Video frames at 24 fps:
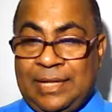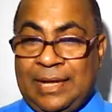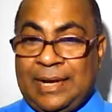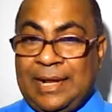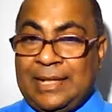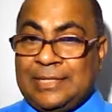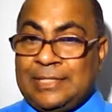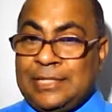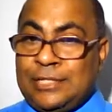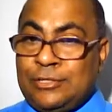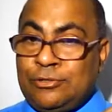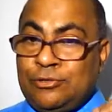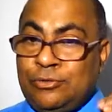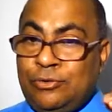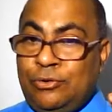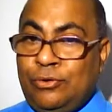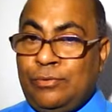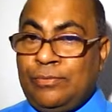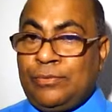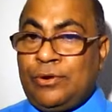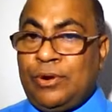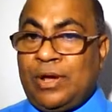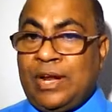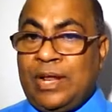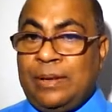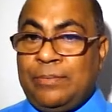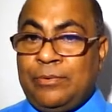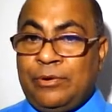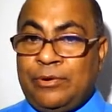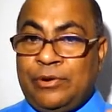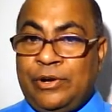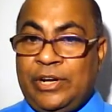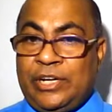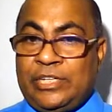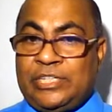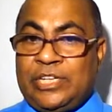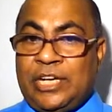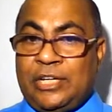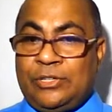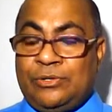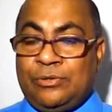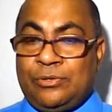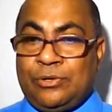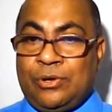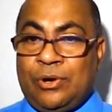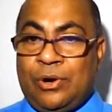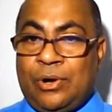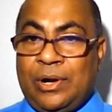তারা যে জুলুম করে এবং
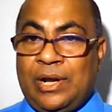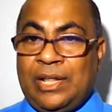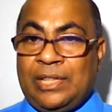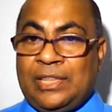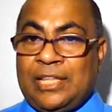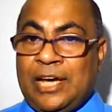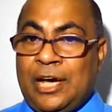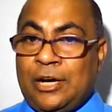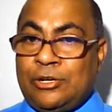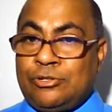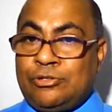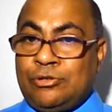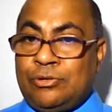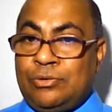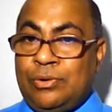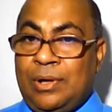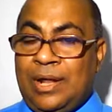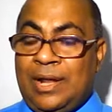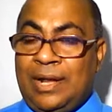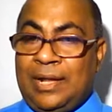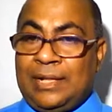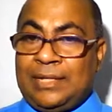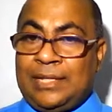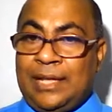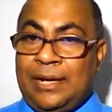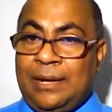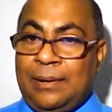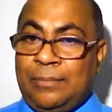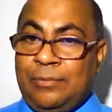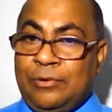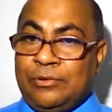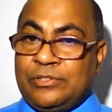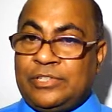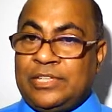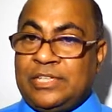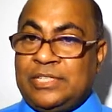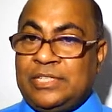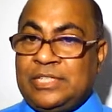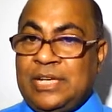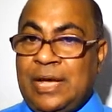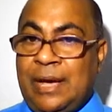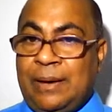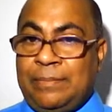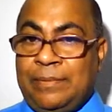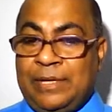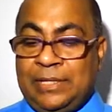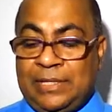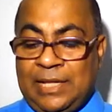নির্যাতন করে তার জন্য আল্লাহ তালা বলছেন যে
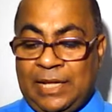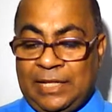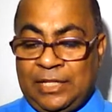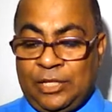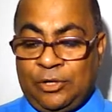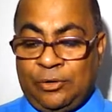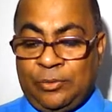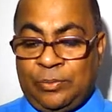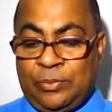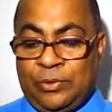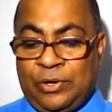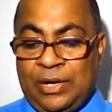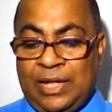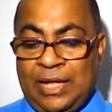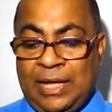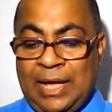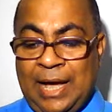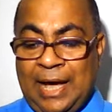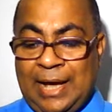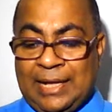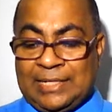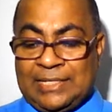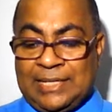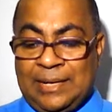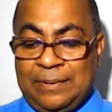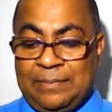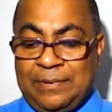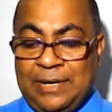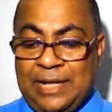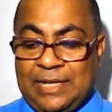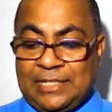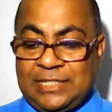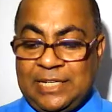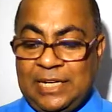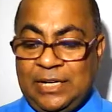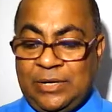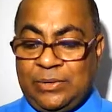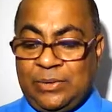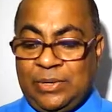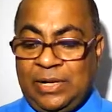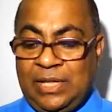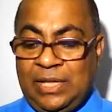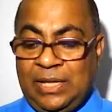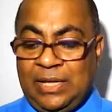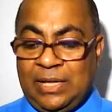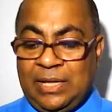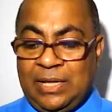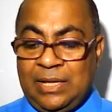আমি তাদের উপরে আজাব নাজিল
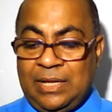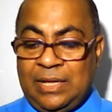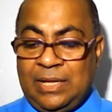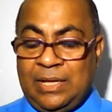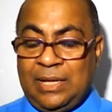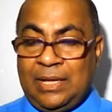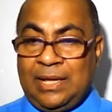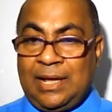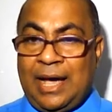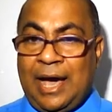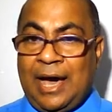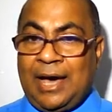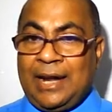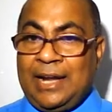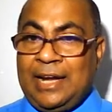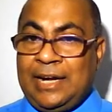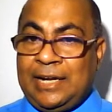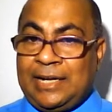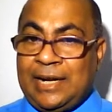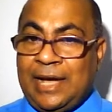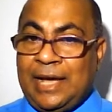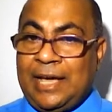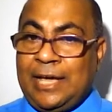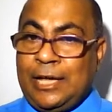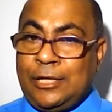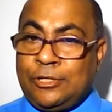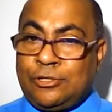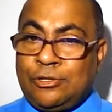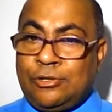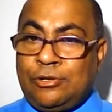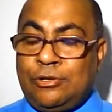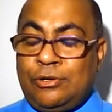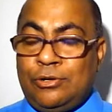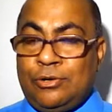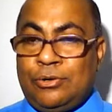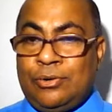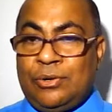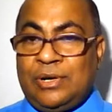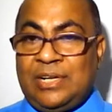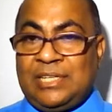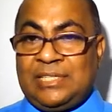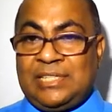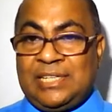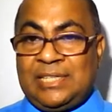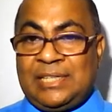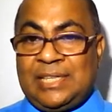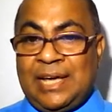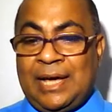করি আর এটা এজন্য করি
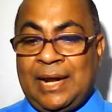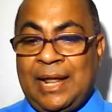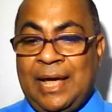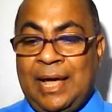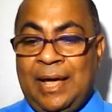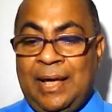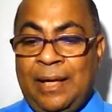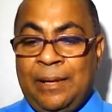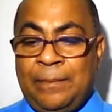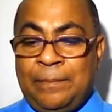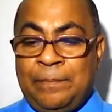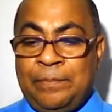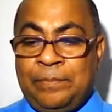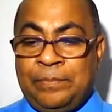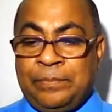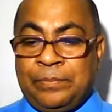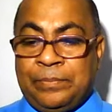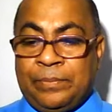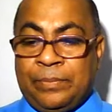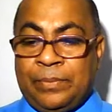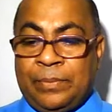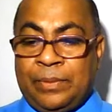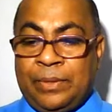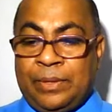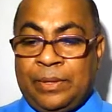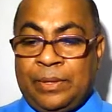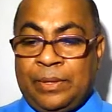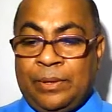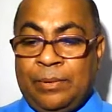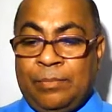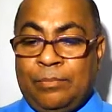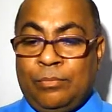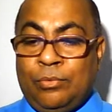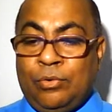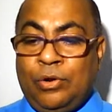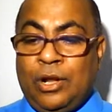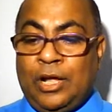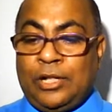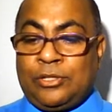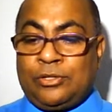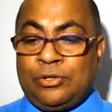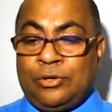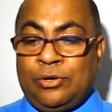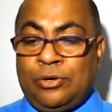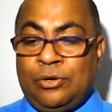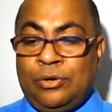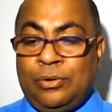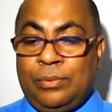যে তারা
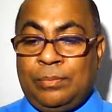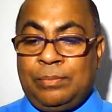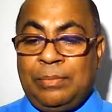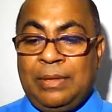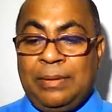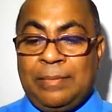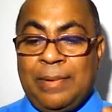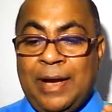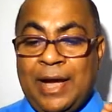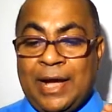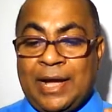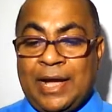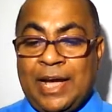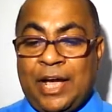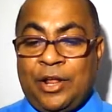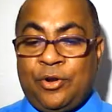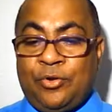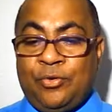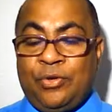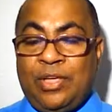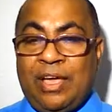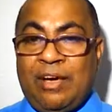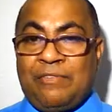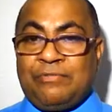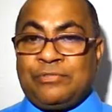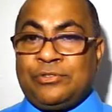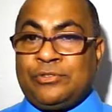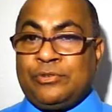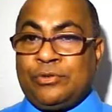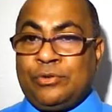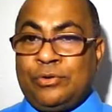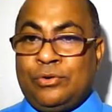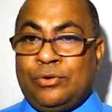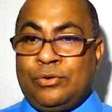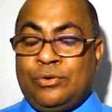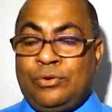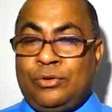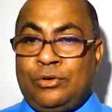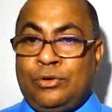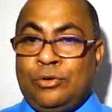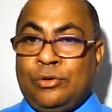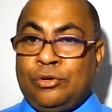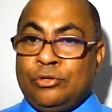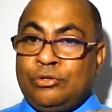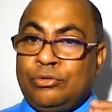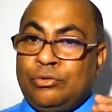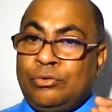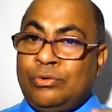মূলত বিমাকান ও ইয়াফসুকুন
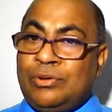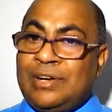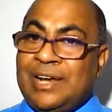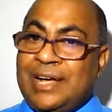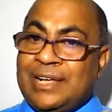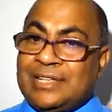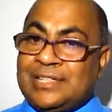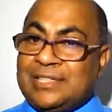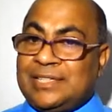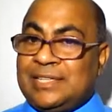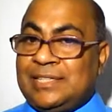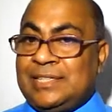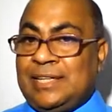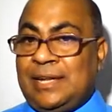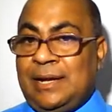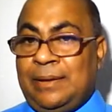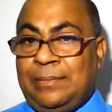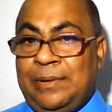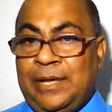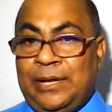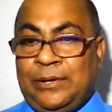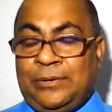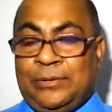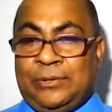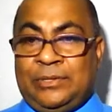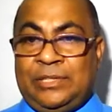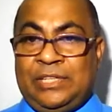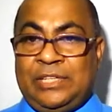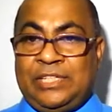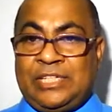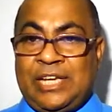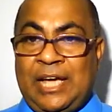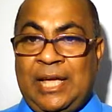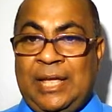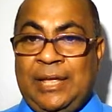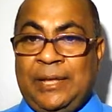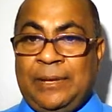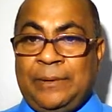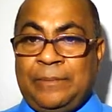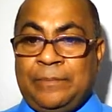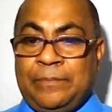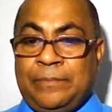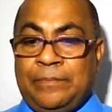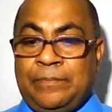নতুন রাস্তা তারা বের করতে চায়